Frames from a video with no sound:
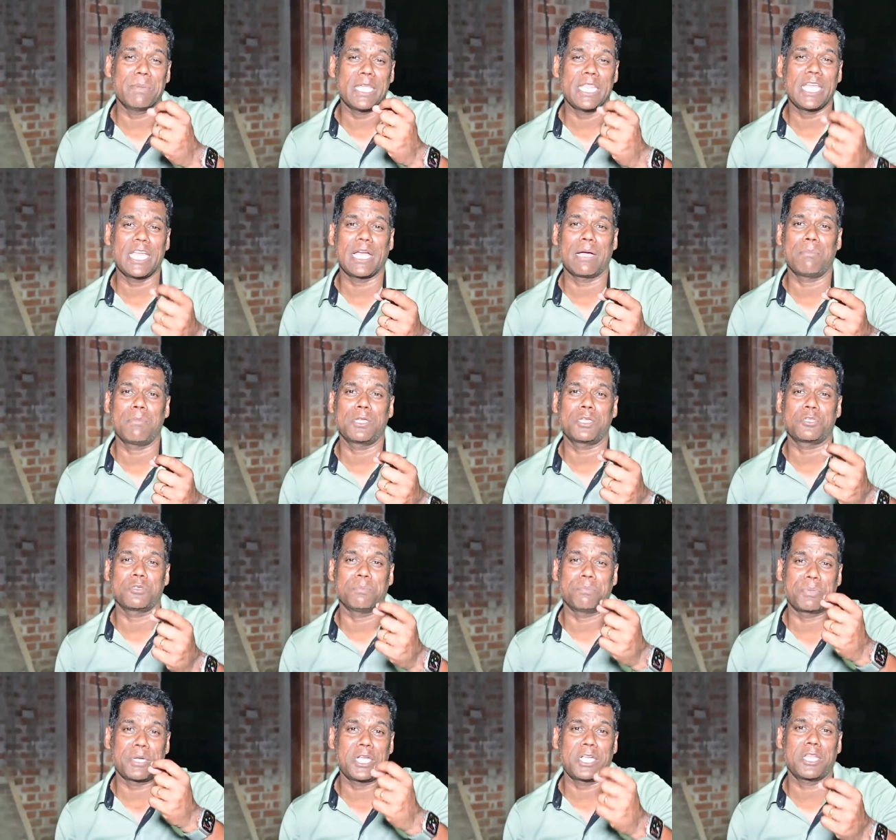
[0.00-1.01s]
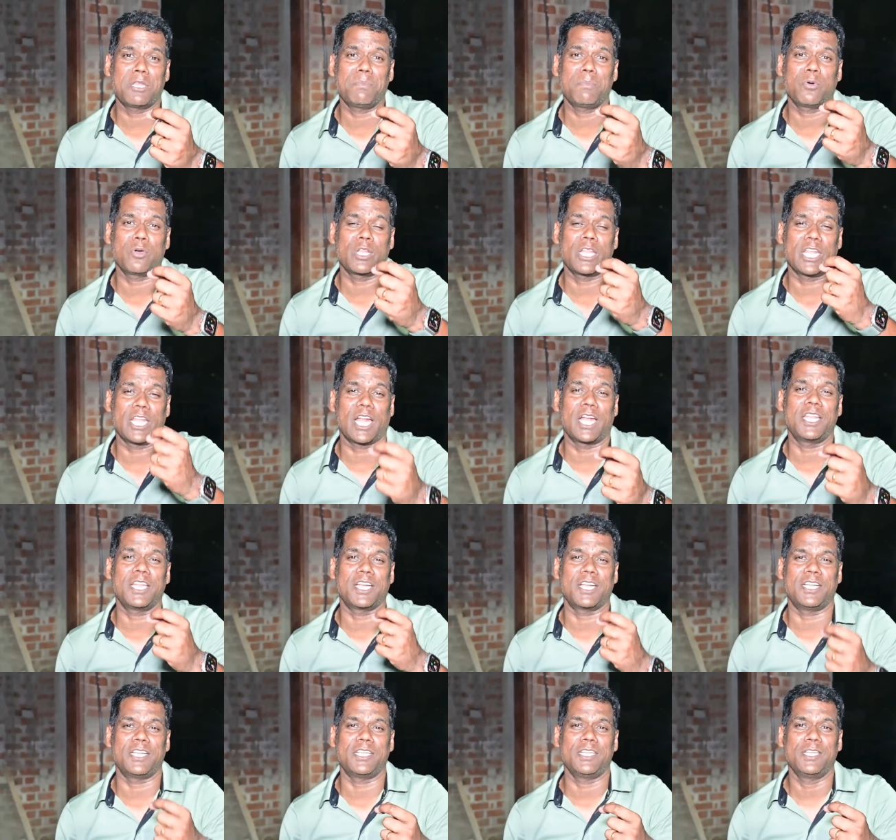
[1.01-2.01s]
அமெரிக்கா மற்றும் பிரிட்டன் போன்ற
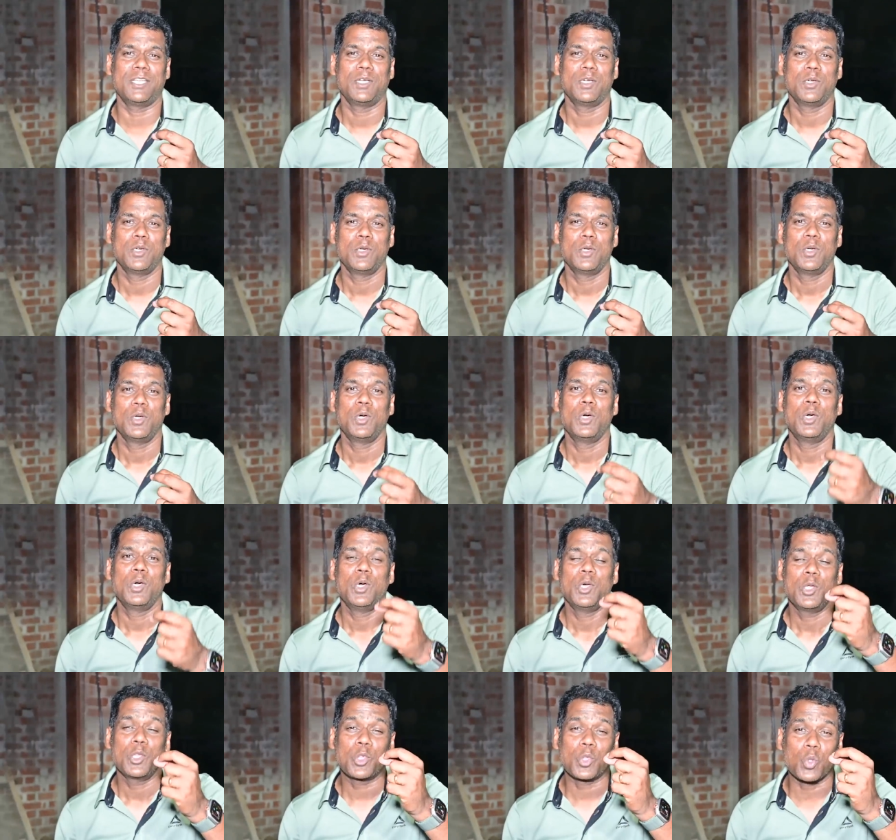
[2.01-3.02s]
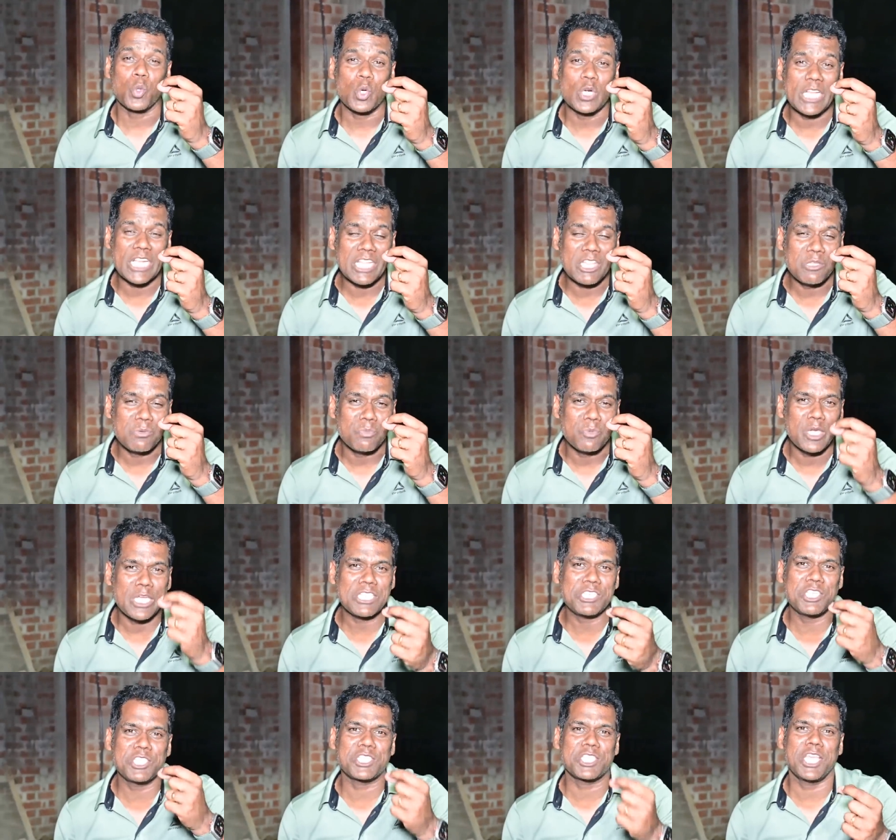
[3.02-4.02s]
நாடுகள் தொடர்ந்து
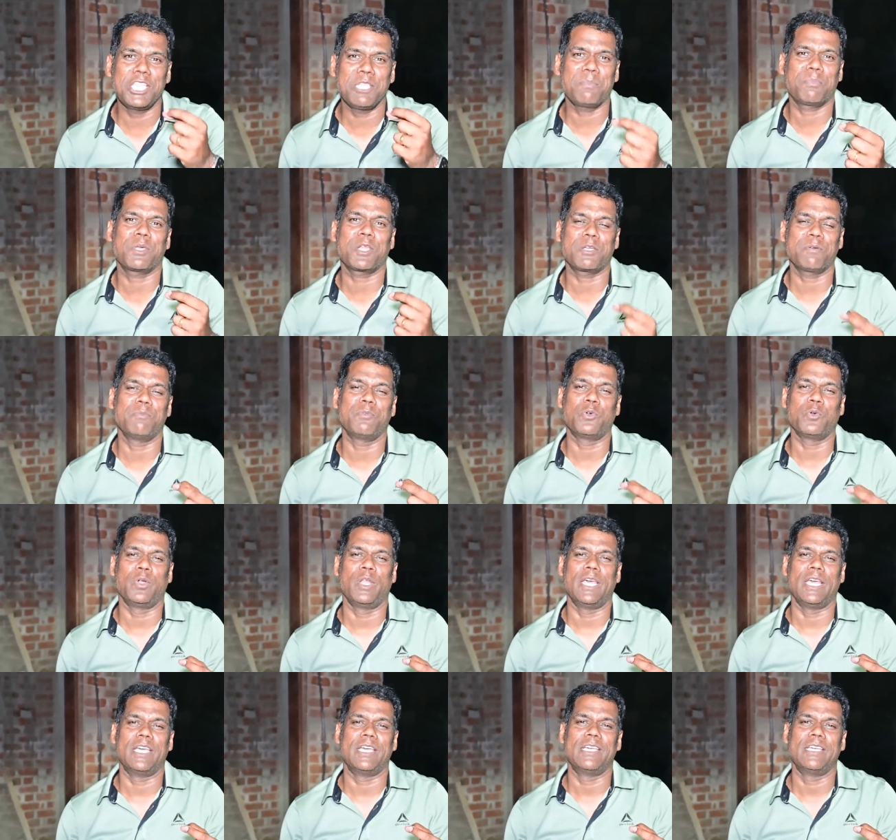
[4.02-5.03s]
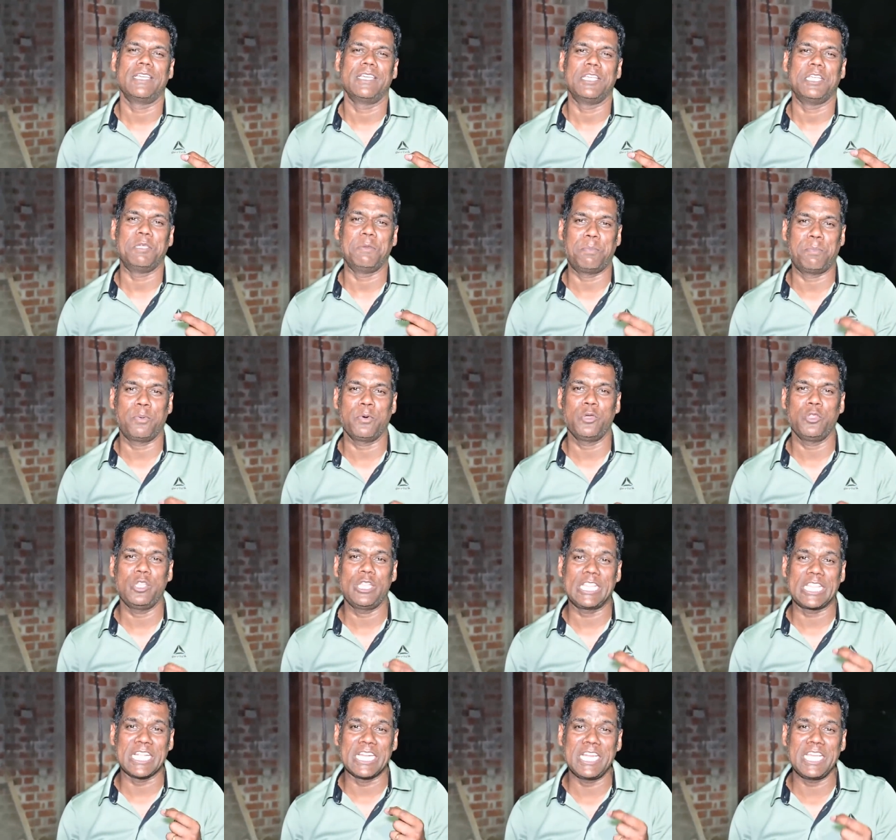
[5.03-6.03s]
முயற்சி செய்த பிறகும் கூட இப்போது
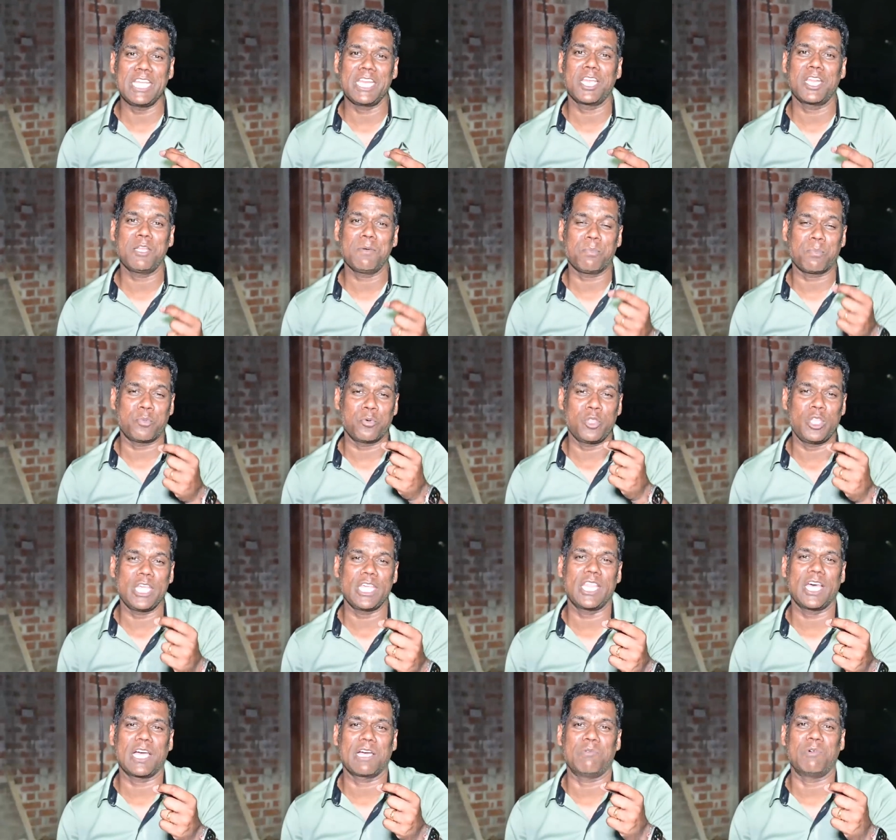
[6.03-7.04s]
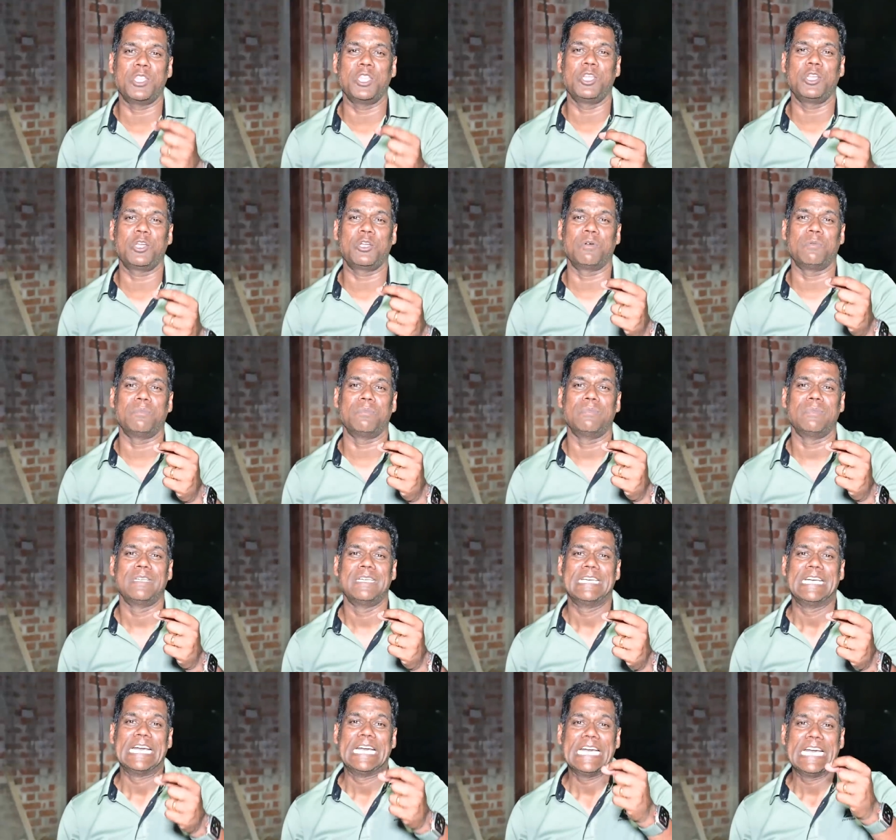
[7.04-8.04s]
திடீரென புதியதாக வந்திருக்கும்
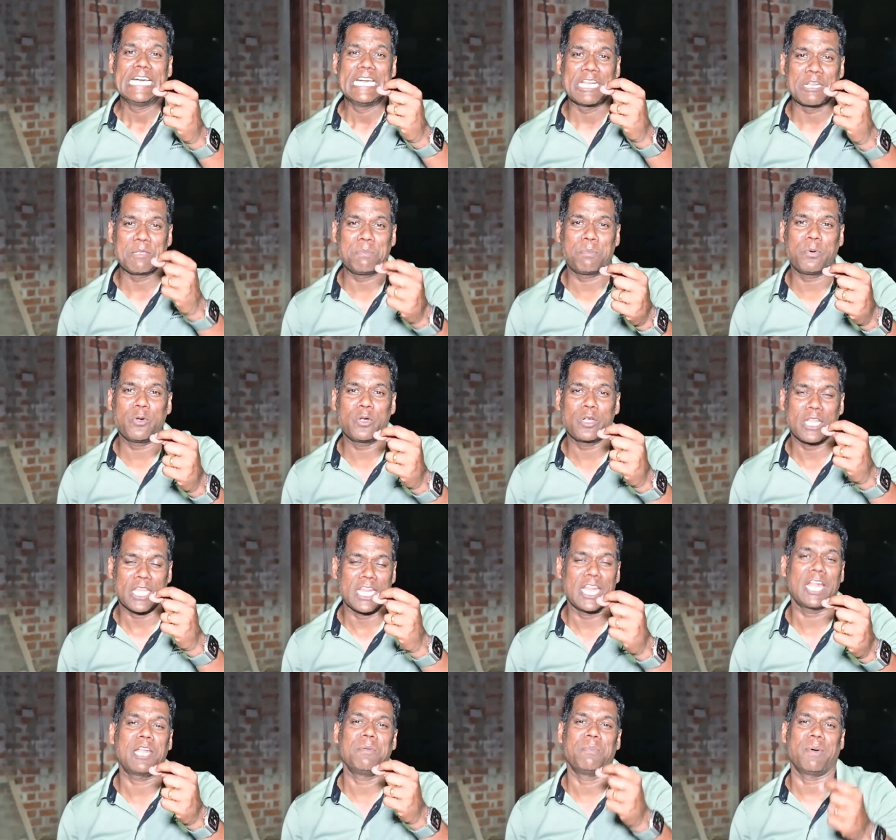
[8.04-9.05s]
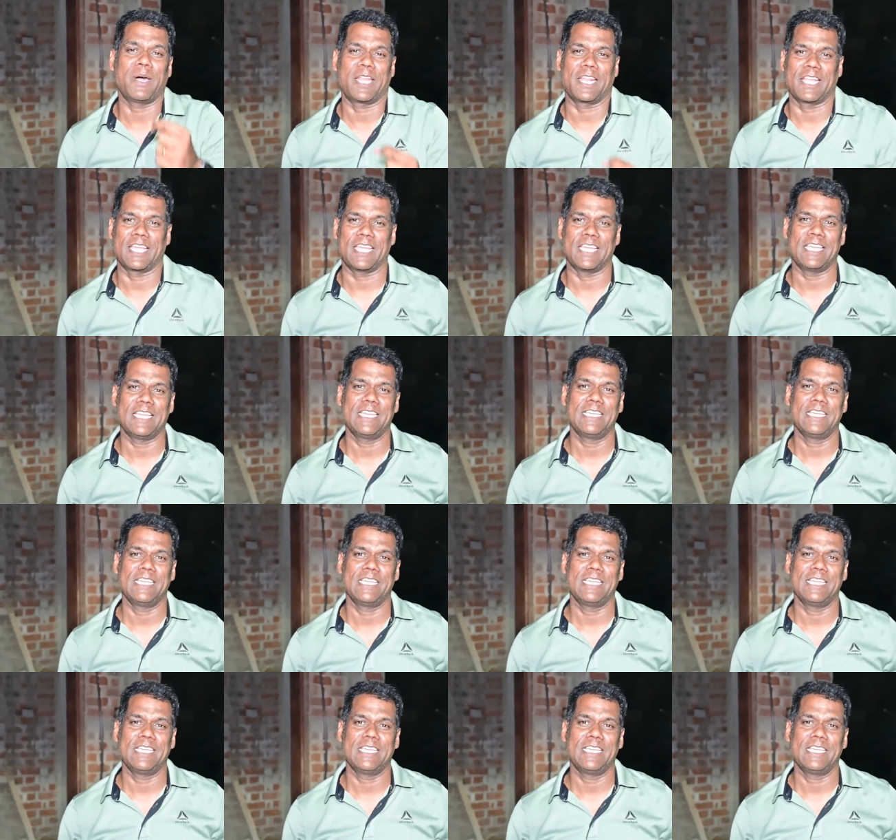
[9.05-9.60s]
ரிப்போர்ட் என்னன்னு பாருங்க